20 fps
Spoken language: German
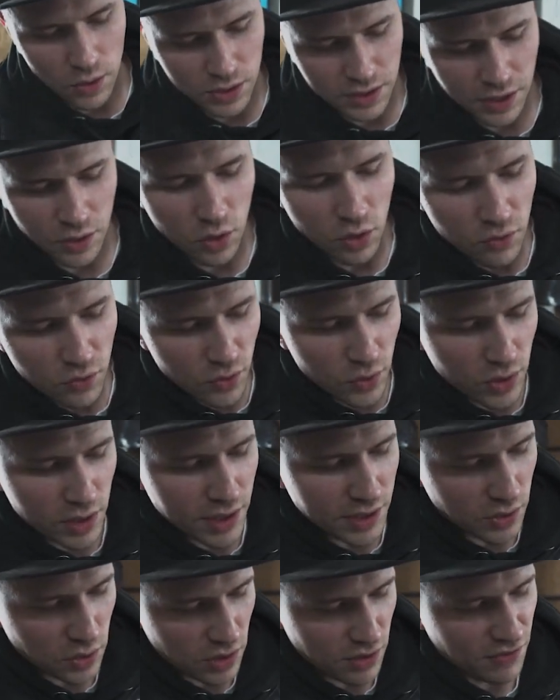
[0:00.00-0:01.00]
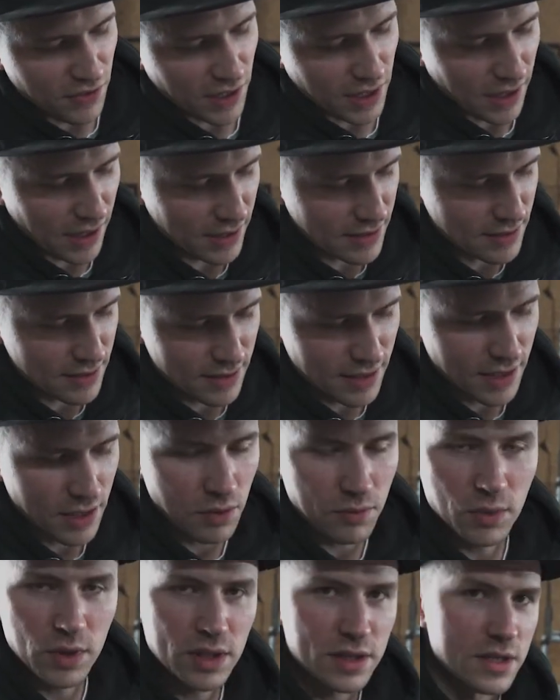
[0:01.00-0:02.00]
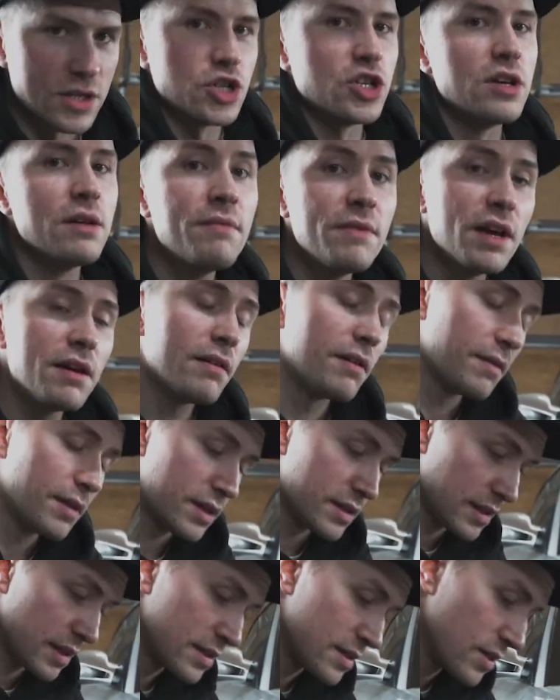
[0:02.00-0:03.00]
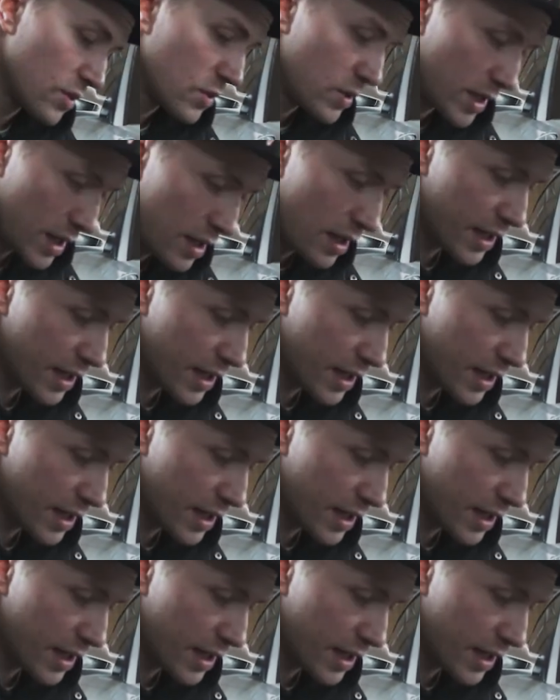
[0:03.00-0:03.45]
auch den Kotflügel nicht oder verkratzen den, obwohl es nicht schlimm wäre, weil wir das ganze Auto eh